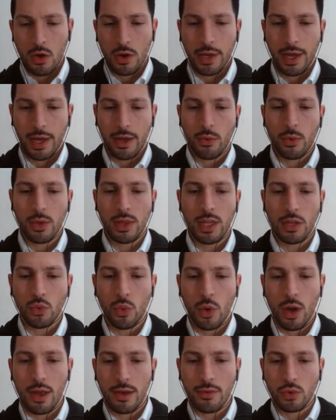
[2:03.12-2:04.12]
Ok, quindi
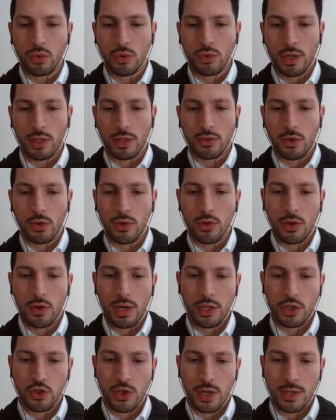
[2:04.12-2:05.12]
tu hai avuto Antonio
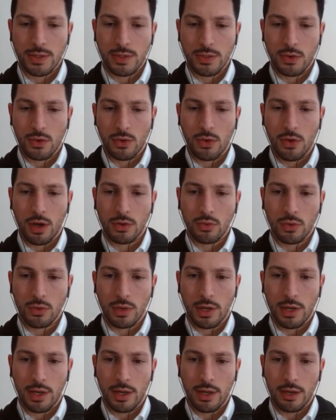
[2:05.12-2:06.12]
l'accesso ad
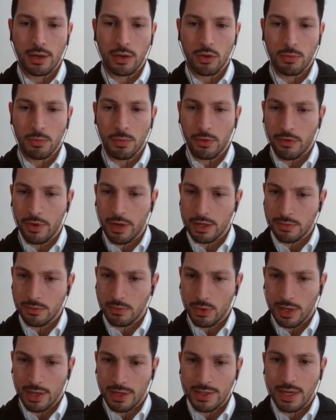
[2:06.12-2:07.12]
un uh, gruppo
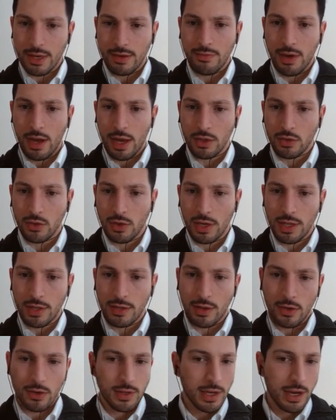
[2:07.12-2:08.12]
Facebook riservato
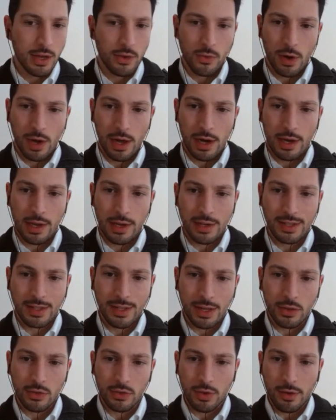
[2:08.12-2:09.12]
all'interno della sì. quale
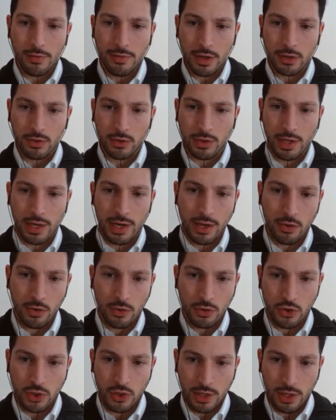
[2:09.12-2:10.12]
intanto hai fatto delle
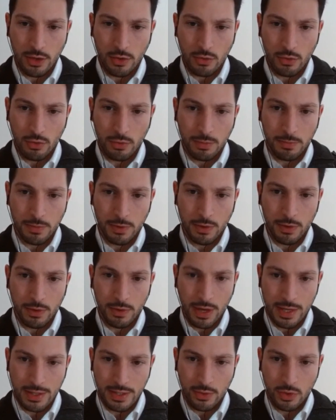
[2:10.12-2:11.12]
coaching in gruppo,
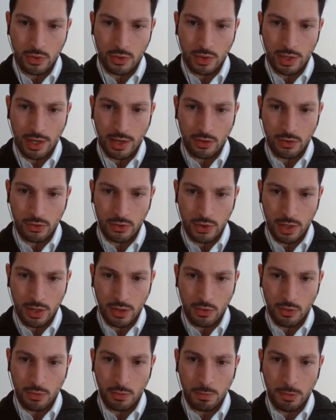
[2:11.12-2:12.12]
hai seguito delle coaching
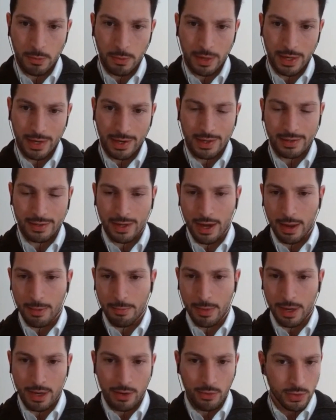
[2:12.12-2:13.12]
in gruppo per sì. 3
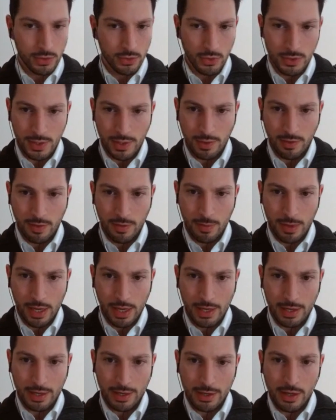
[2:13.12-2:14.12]
4
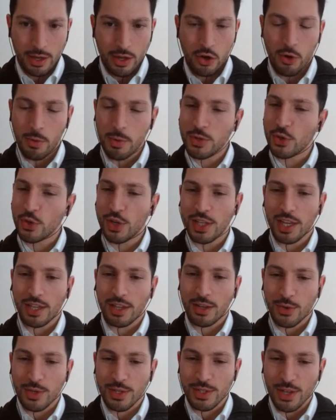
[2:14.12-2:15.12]
settimane. Come sono andate
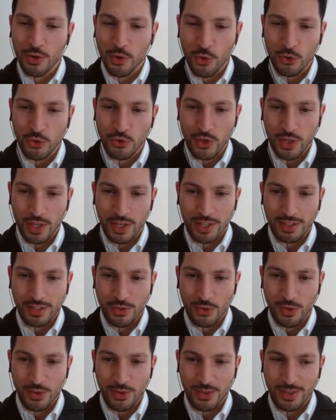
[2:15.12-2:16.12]
sì. queste coaching
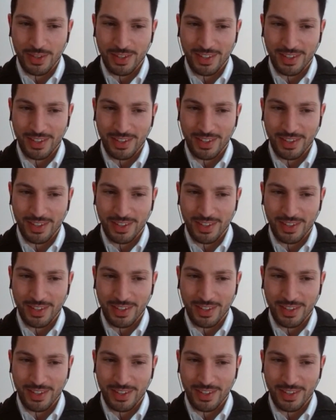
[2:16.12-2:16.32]
Antonio?